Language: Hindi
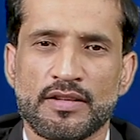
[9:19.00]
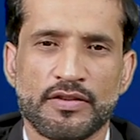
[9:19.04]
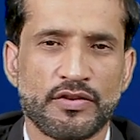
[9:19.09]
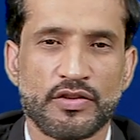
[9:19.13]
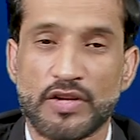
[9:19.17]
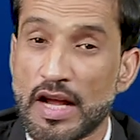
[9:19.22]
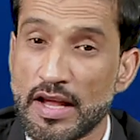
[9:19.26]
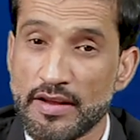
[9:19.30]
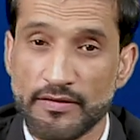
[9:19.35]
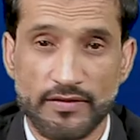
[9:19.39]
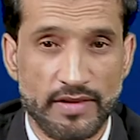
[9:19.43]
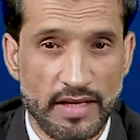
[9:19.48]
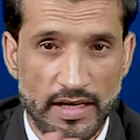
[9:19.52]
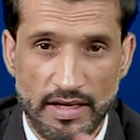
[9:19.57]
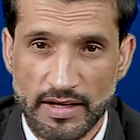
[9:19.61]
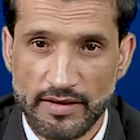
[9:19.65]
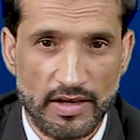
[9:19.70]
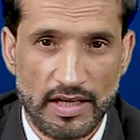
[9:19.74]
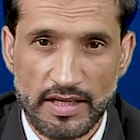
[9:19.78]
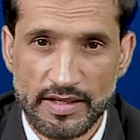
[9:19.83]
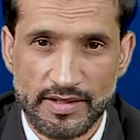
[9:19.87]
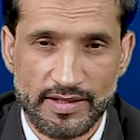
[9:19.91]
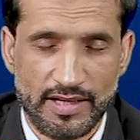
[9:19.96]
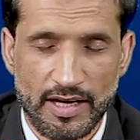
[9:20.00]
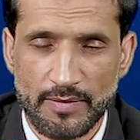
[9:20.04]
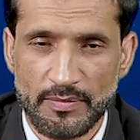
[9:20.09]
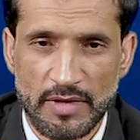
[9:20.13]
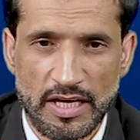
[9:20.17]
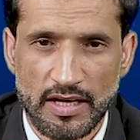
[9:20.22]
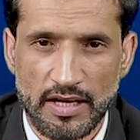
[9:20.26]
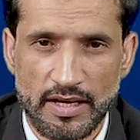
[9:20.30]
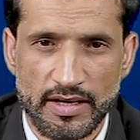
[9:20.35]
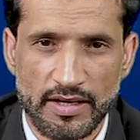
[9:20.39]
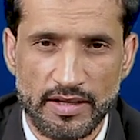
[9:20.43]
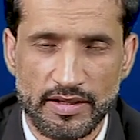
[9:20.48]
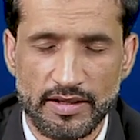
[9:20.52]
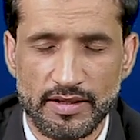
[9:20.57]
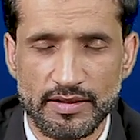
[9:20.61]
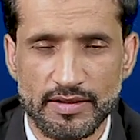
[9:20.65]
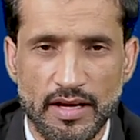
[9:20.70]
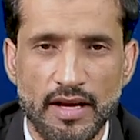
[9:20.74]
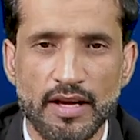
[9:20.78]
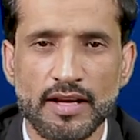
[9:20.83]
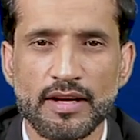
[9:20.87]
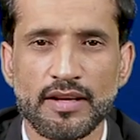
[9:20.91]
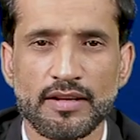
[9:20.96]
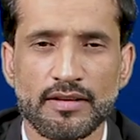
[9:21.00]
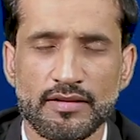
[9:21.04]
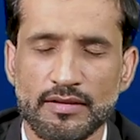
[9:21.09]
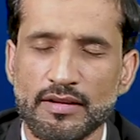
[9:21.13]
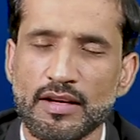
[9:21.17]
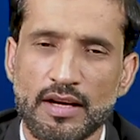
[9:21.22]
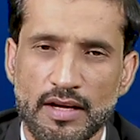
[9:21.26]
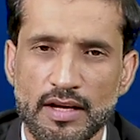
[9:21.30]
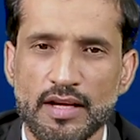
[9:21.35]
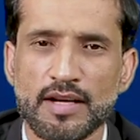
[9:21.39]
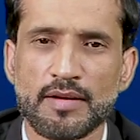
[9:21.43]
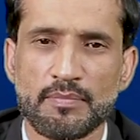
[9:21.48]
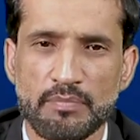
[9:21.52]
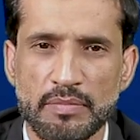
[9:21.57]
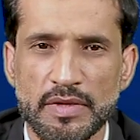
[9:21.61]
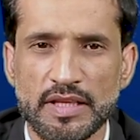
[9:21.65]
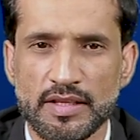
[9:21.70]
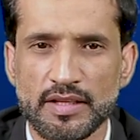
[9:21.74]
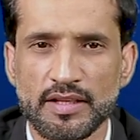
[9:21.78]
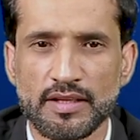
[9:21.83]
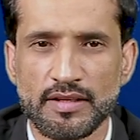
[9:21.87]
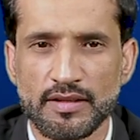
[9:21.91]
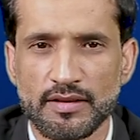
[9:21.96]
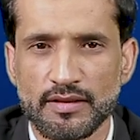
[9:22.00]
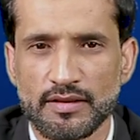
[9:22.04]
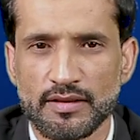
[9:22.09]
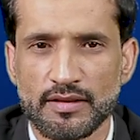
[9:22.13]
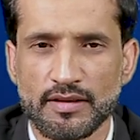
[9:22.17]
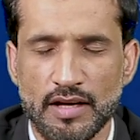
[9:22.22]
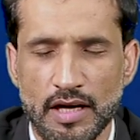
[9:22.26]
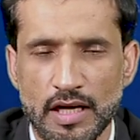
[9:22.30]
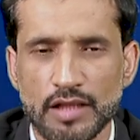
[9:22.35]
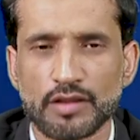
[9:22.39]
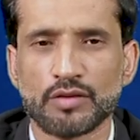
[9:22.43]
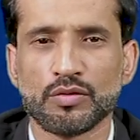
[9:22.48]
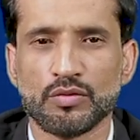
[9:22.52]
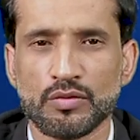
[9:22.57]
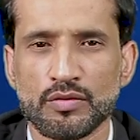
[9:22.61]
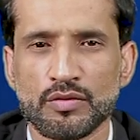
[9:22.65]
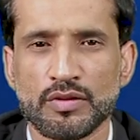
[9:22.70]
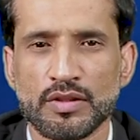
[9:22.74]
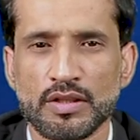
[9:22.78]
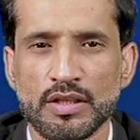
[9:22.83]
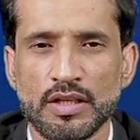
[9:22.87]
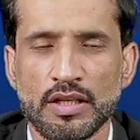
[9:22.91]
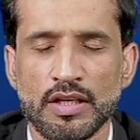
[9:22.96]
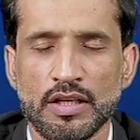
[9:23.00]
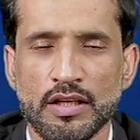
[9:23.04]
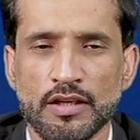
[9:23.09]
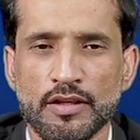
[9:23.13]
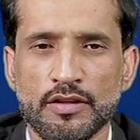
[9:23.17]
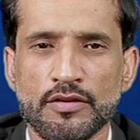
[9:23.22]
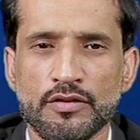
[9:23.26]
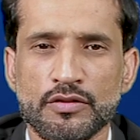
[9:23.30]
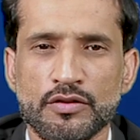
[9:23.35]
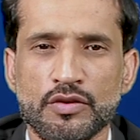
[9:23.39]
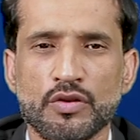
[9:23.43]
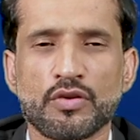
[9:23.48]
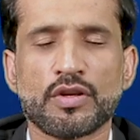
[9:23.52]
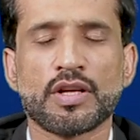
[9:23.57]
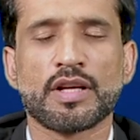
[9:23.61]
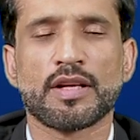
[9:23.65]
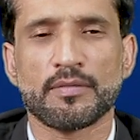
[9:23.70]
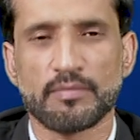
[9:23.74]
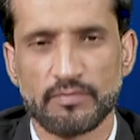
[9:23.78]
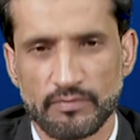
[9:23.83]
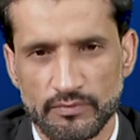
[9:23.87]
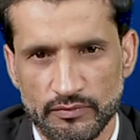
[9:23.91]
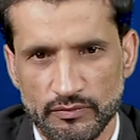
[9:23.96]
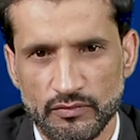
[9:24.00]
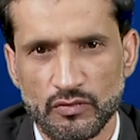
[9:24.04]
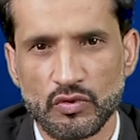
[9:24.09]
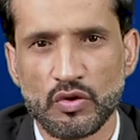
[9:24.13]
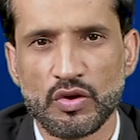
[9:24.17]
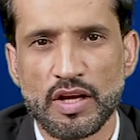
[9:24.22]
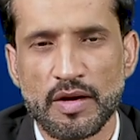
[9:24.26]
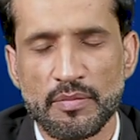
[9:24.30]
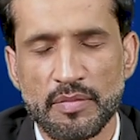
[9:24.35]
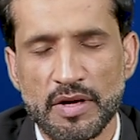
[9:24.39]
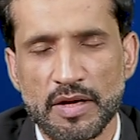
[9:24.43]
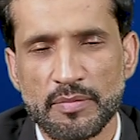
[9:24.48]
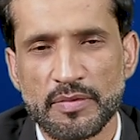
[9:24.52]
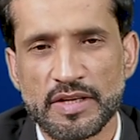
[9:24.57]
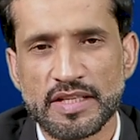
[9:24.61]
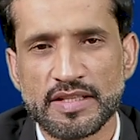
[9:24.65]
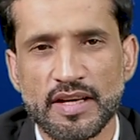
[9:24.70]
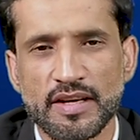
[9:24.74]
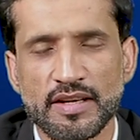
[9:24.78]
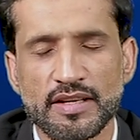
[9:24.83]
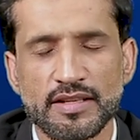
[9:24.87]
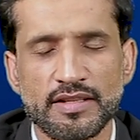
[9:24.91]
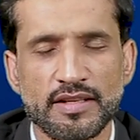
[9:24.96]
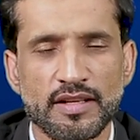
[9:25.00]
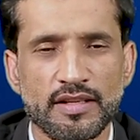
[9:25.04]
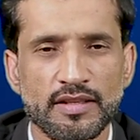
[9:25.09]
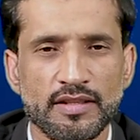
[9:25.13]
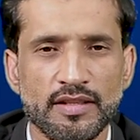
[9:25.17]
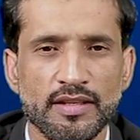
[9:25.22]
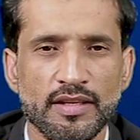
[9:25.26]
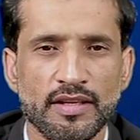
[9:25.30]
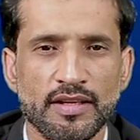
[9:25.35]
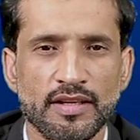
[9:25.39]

ड्राइव करने वाली सलमा खान नहीं थी जाहिर एक अरब पति खातून जो कि दुनिया भर में जानी जाती